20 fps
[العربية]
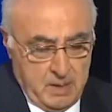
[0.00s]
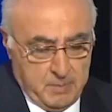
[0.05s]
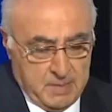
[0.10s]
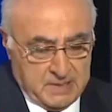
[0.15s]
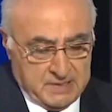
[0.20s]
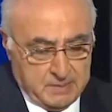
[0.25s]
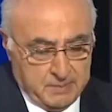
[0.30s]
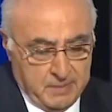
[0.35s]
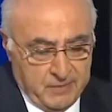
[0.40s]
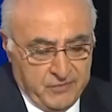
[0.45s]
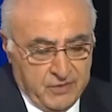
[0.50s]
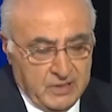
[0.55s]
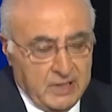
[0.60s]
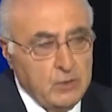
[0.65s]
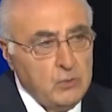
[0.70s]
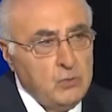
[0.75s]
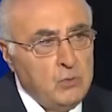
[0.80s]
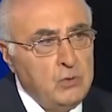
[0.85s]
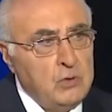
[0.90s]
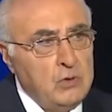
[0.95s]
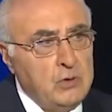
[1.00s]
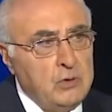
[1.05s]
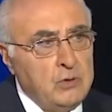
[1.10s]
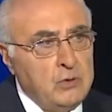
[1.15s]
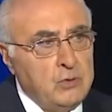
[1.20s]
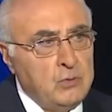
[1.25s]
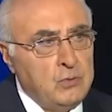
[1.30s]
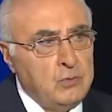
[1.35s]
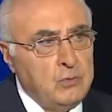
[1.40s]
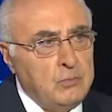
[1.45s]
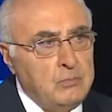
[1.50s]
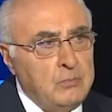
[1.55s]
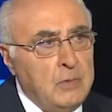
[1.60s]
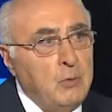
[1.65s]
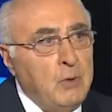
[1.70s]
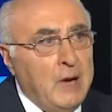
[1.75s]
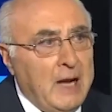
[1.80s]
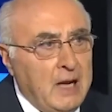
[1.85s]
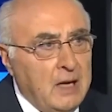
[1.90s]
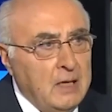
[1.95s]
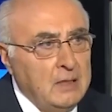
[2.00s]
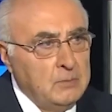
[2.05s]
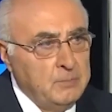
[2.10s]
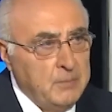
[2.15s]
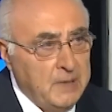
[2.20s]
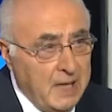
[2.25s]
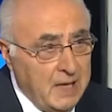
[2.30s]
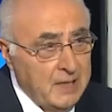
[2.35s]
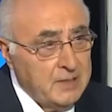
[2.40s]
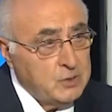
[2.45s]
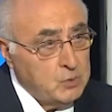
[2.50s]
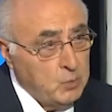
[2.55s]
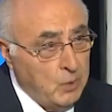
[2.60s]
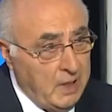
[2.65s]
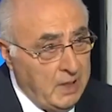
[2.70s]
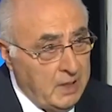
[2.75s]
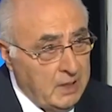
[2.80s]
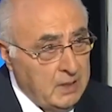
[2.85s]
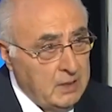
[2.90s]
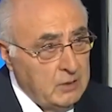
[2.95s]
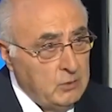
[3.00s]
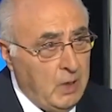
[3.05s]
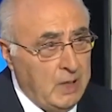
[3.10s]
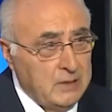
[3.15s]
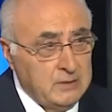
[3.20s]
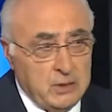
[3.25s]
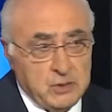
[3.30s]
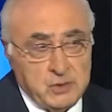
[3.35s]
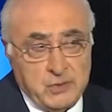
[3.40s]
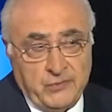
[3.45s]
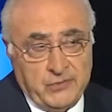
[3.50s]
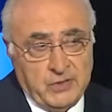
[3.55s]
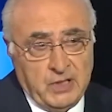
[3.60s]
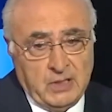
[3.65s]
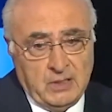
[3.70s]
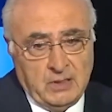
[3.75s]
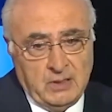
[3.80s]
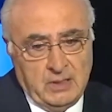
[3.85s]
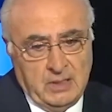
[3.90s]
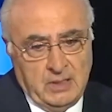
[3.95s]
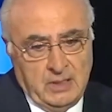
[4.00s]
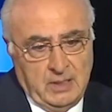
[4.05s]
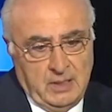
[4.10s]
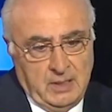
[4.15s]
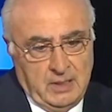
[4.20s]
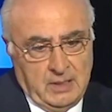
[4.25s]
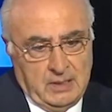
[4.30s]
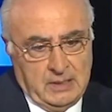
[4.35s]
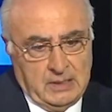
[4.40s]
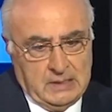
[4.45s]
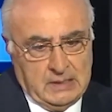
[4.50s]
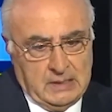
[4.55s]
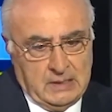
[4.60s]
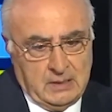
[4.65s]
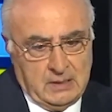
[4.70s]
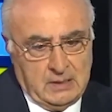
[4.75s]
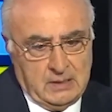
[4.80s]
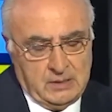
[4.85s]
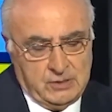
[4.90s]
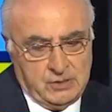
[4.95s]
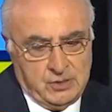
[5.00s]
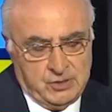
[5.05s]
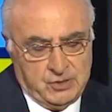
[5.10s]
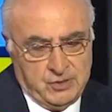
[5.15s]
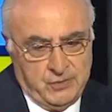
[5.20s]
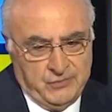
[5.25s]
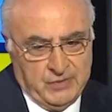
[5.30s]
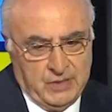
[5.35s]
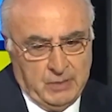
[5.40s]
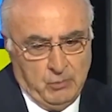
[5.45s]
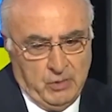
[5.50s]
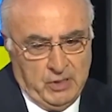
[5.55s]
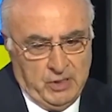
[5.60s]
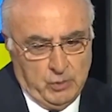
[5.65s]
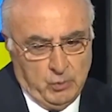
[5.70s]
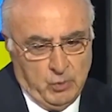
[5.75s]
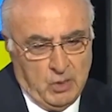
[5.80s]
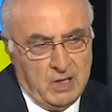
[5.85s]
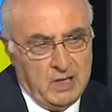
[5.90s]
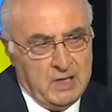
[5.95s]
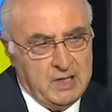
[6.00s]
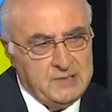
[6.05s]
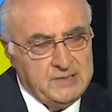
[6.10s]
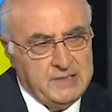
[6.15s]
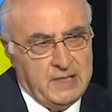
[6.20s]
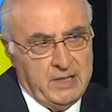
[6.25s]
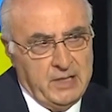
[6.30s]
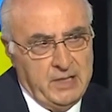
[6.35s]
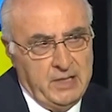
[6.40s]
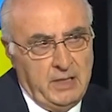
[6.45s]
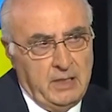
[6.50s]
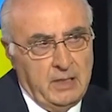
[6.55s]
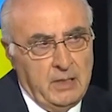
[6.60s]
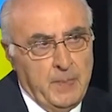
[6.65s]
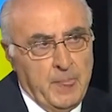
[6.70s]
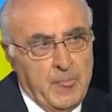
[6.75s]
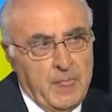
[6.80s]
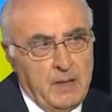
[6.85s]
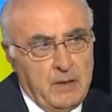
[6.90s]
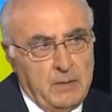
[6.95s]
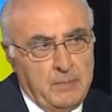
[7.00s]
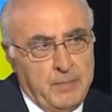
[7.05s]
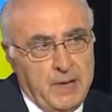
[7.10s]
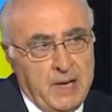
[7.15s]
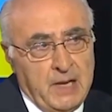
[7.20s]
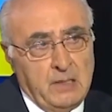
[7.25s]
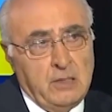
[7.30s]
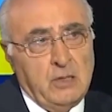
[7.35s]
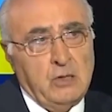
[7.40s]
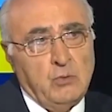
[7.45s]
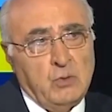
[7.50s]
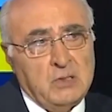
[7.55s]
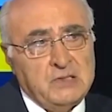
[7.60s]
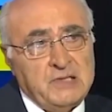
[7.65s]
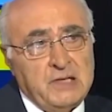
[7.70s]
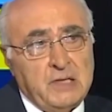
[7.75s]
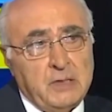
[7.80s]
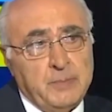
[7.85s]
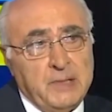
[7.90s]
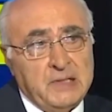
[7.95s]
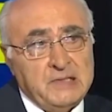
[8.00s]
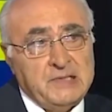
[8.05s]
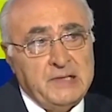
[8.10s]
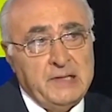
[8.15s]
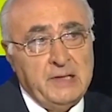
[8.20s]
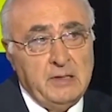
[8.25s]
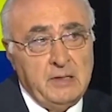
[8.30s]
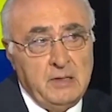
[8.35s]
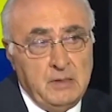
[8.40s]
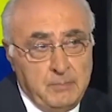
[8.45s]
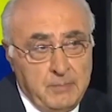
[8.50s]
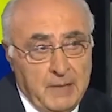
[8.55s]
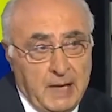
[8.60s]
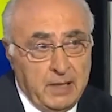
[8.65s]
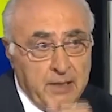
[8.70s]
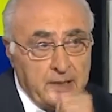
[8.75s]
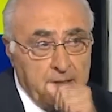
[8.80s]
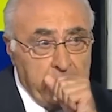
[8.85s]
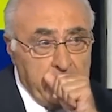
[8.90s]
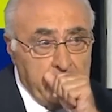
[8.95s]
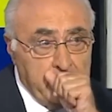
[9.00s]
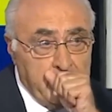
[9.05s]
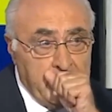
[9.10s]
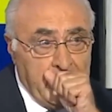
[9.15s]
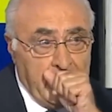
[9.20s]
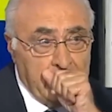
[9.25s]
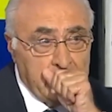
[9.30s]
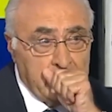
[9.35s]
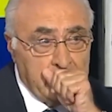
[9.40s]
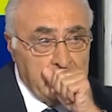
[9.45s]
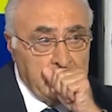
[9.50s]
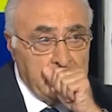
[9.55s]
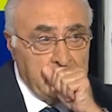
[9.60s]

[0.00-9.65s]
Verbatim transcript: بس ما فينا نقول انه ما وحد بالعكس وحد وحتى نعم. شفنا آه، شفنا حوار سريع نعم. بين الوزير باسيل مع النائب رعد